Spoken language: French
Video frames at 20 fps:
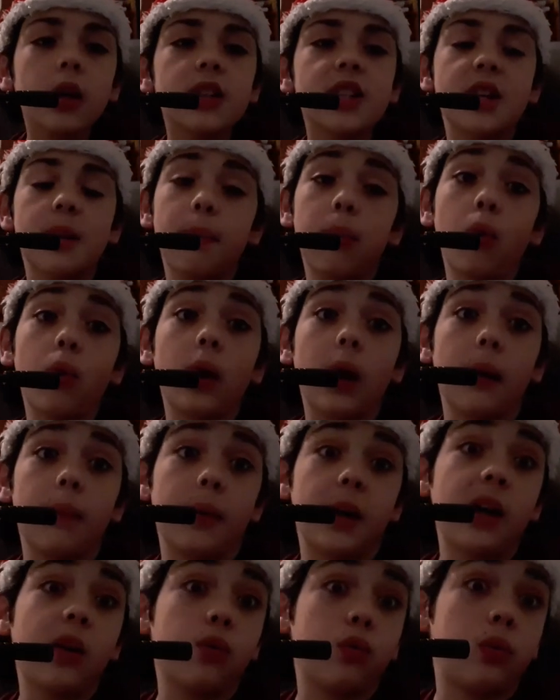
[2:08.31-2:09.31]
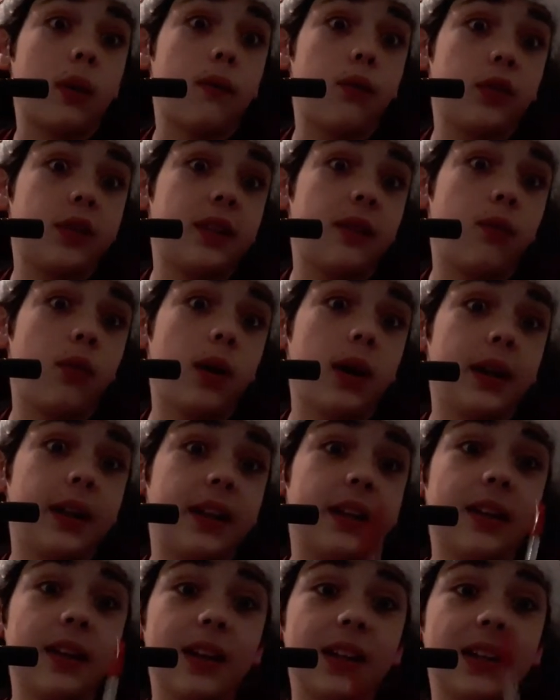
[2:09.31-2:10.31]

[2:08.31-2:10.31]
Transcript: Je les programmerai, en tout cas faut savoir les gars.